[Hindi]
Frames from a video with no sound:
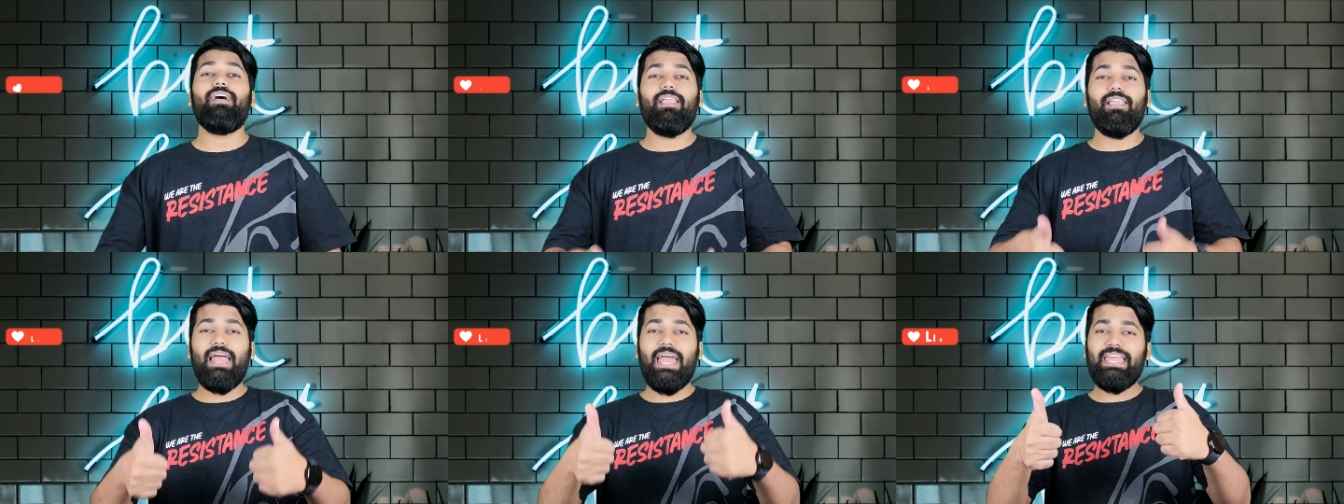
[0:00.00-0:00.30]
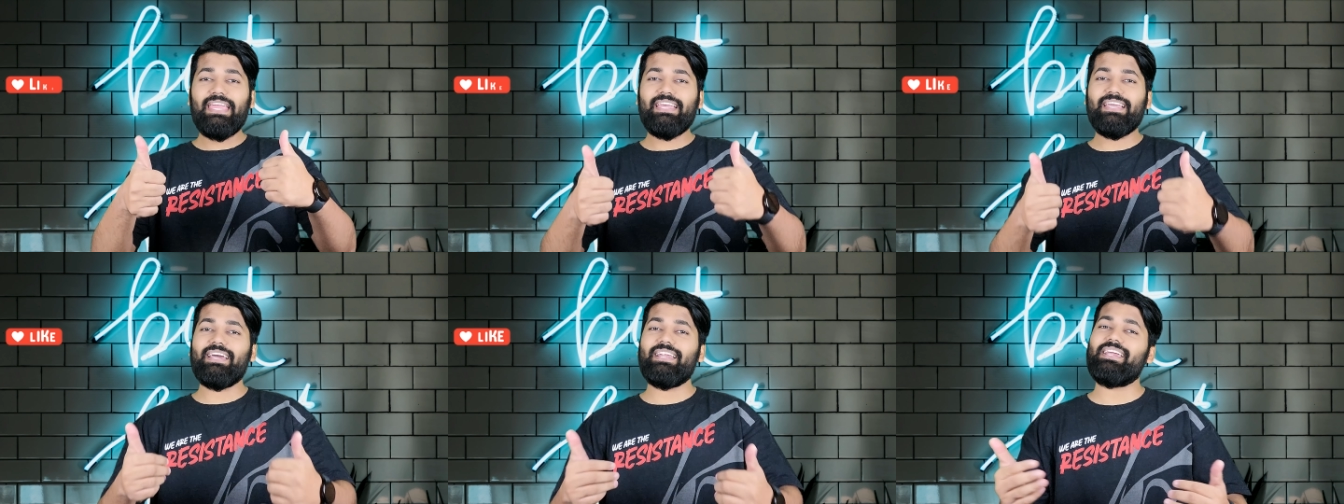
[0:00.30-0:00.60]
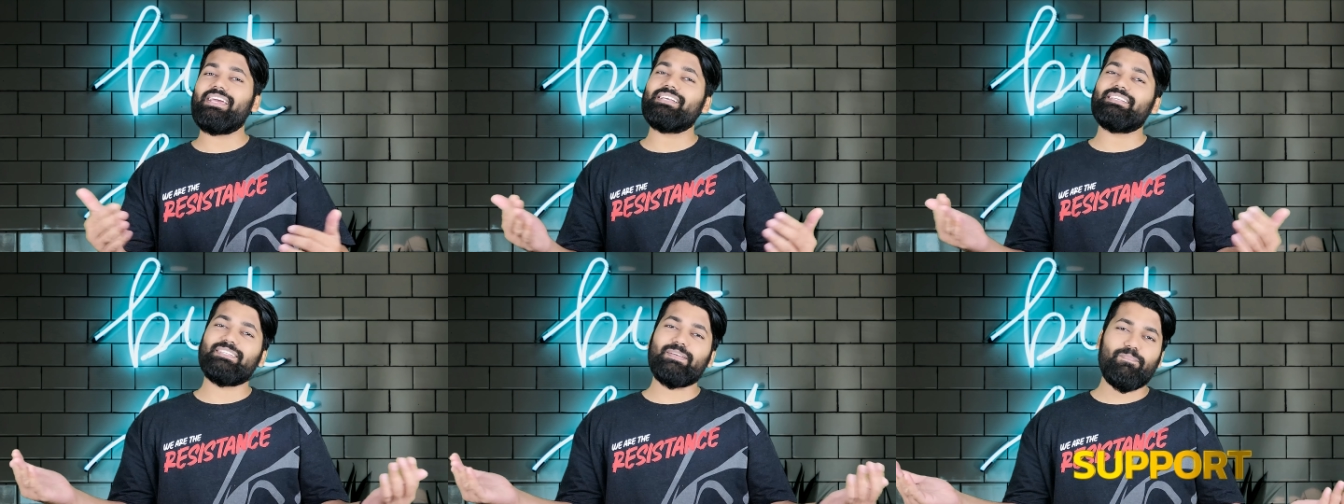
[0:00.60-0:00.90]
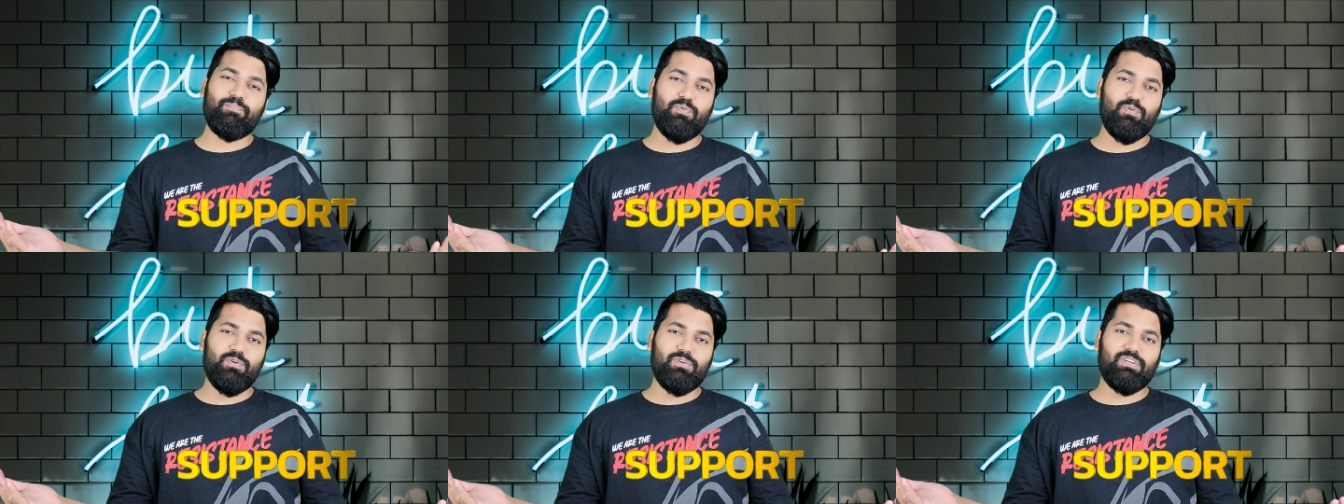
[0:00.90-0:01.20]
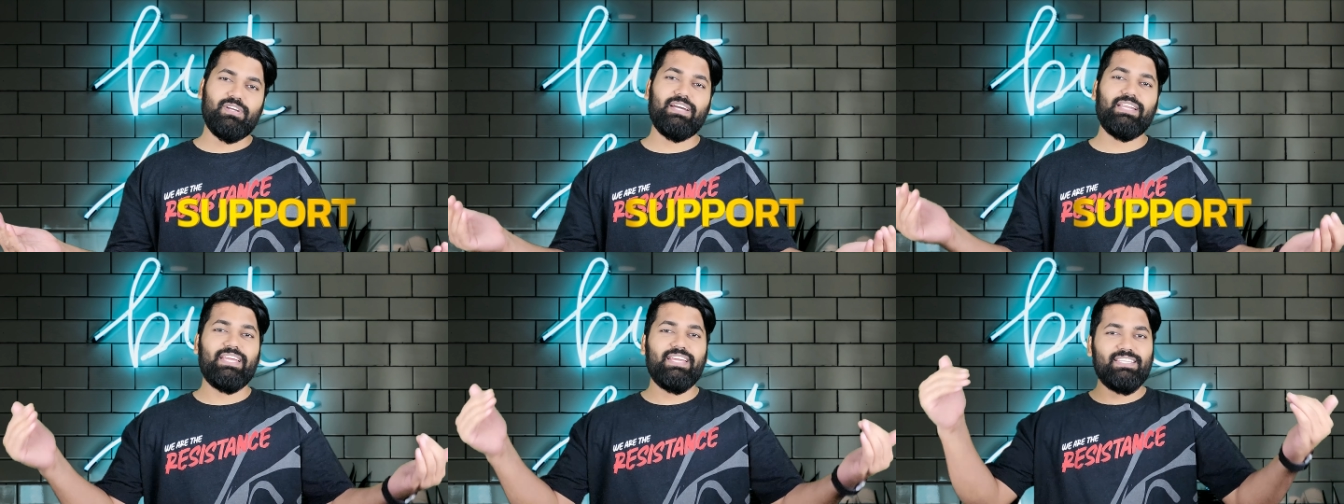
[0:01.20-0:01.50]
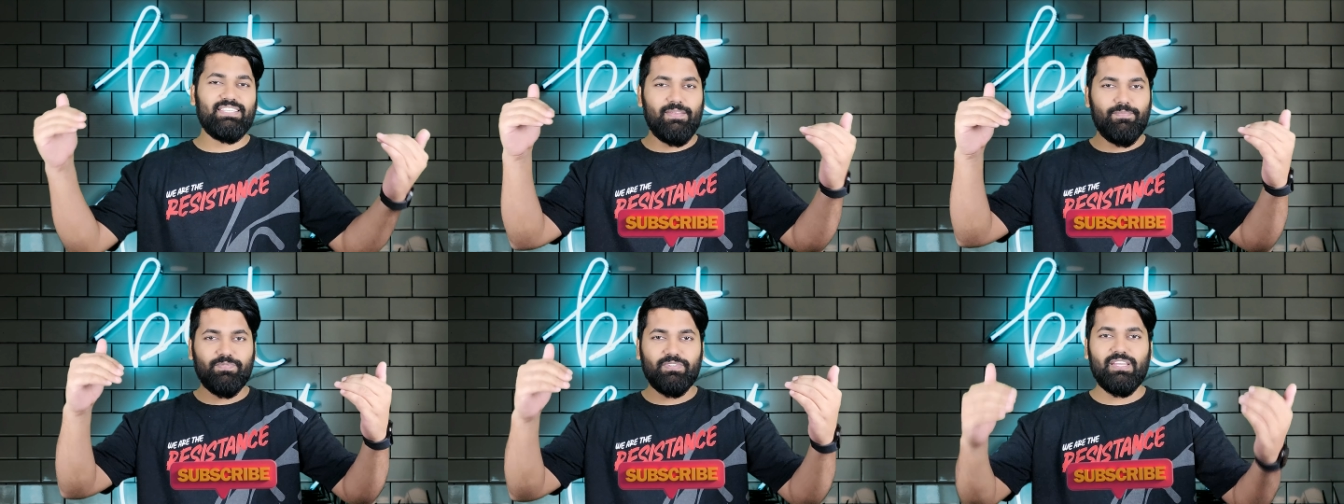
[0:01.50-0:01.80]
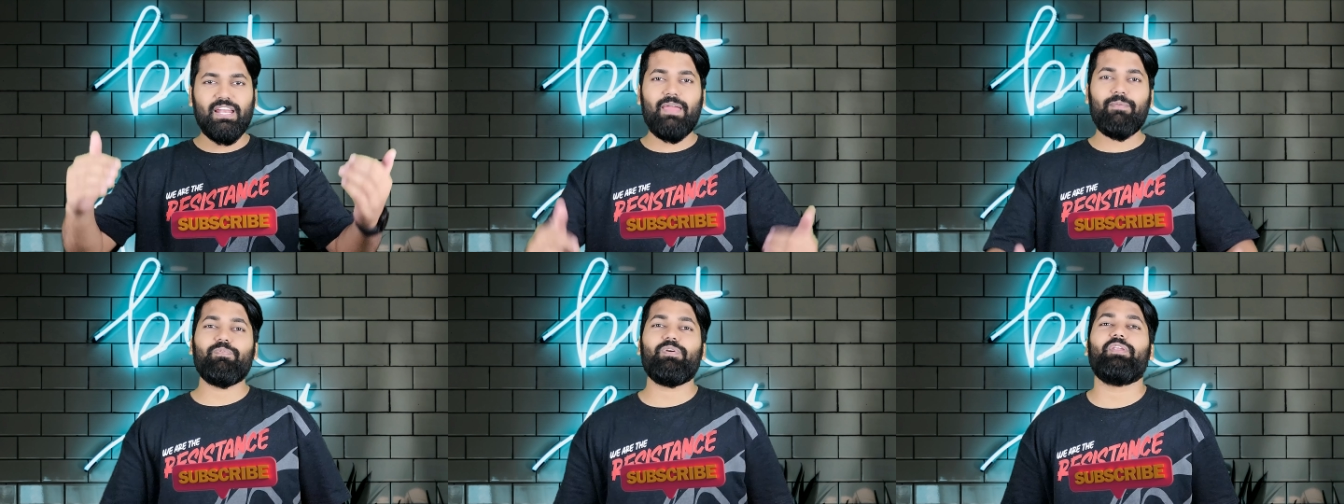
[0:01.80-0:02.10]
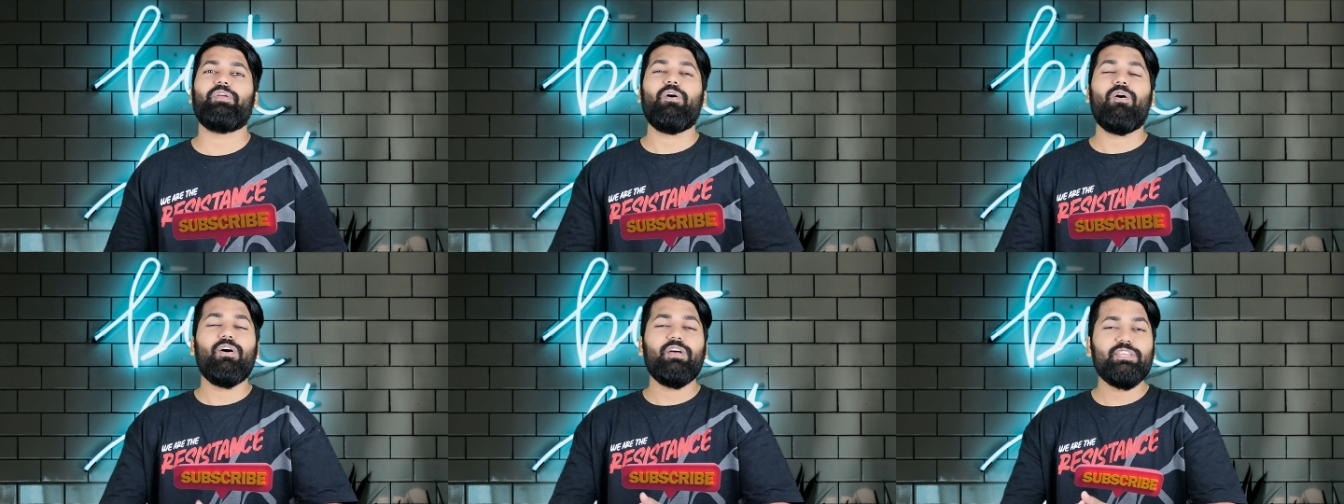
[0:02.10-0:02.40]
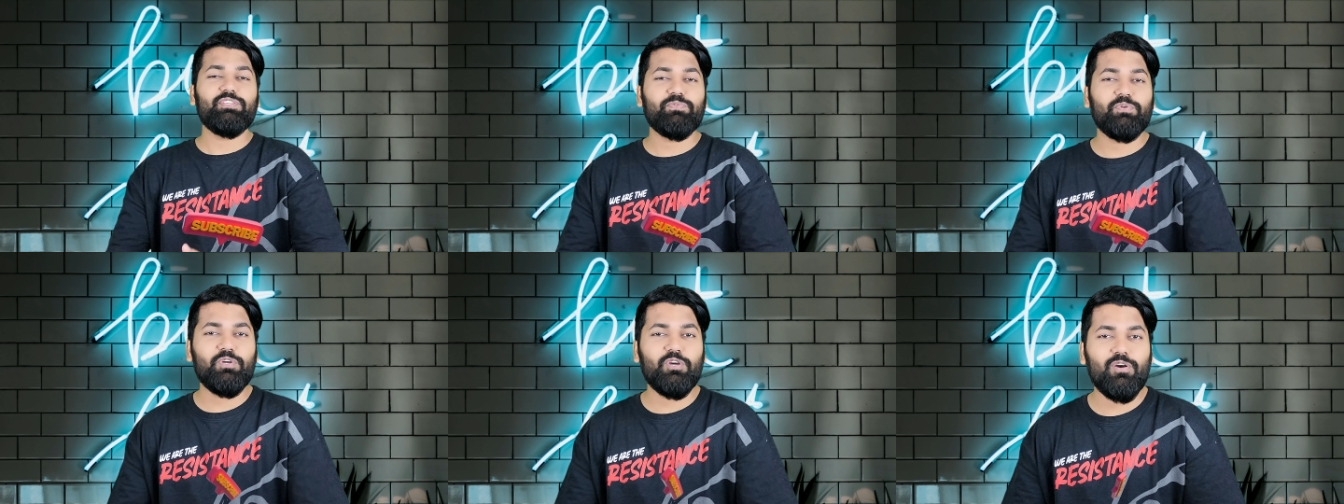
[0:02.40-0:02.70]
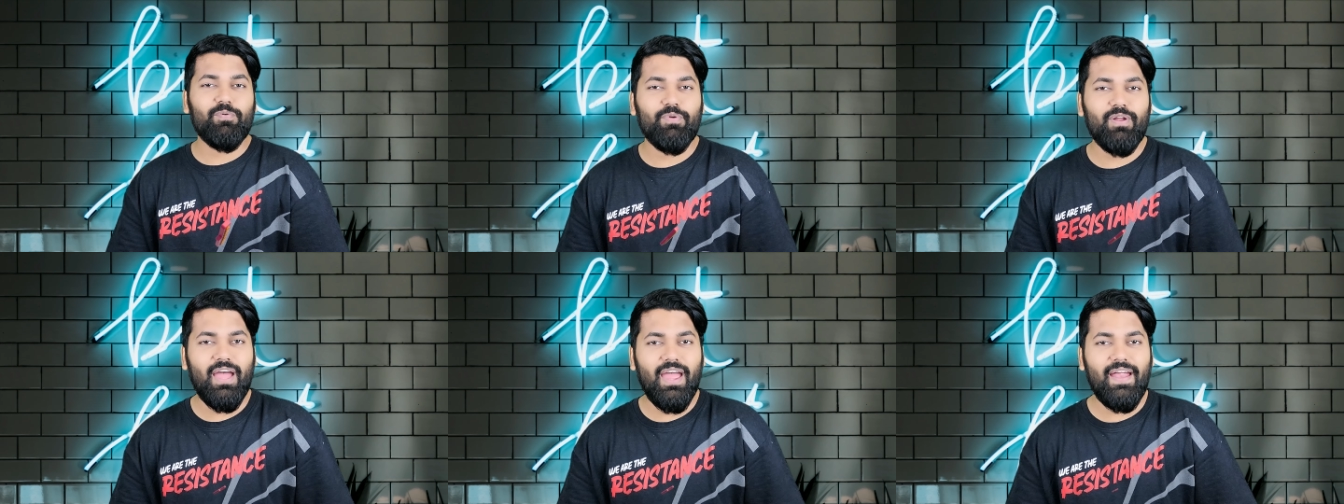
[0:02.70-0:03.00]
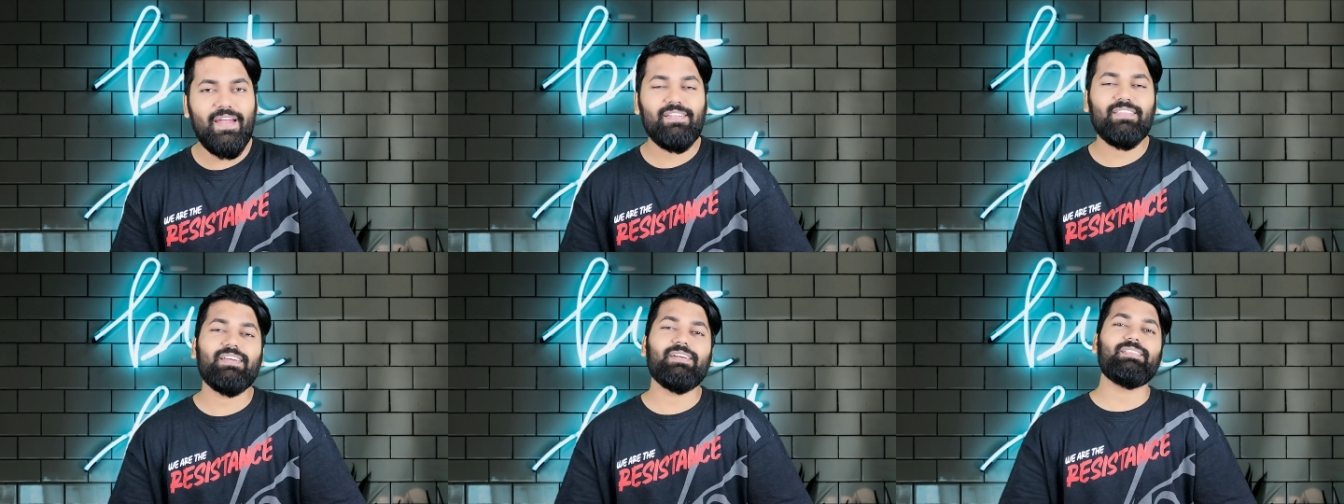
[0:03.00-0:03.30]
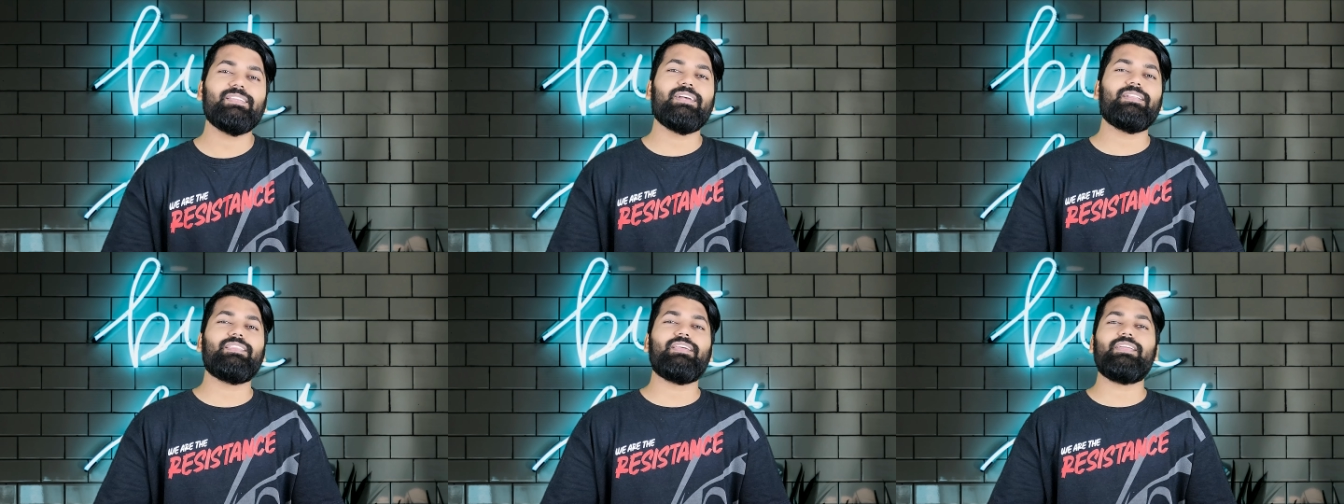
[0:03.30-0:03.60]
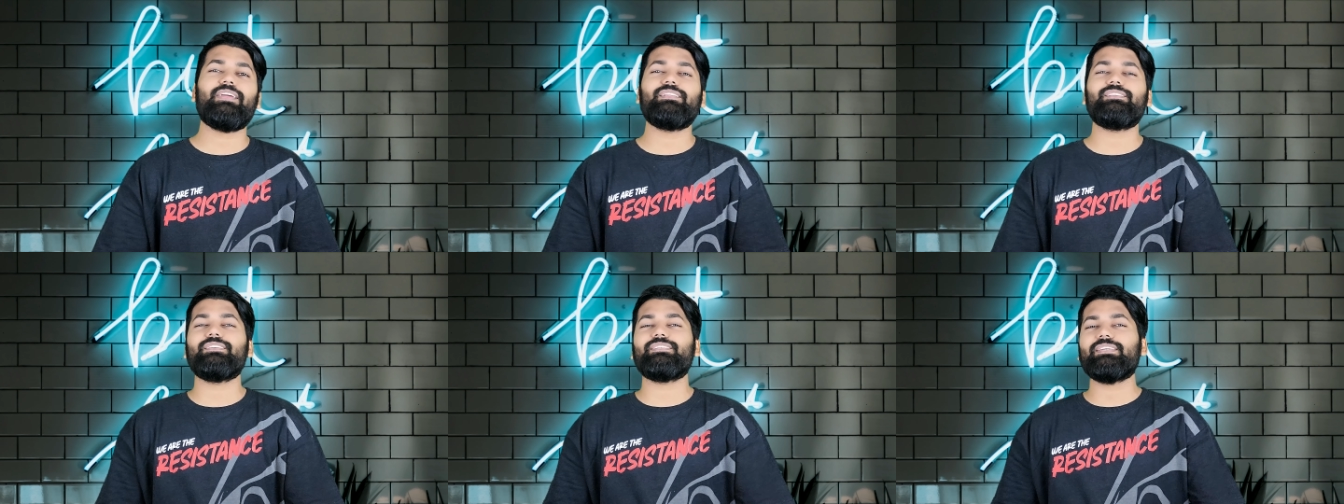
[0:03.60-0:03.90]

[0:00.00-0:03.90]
लाइक करिए सपोर्ट करिए सब्सक्राइब करिए और इस वीडियो को पूरा एंड तक देखते रहिए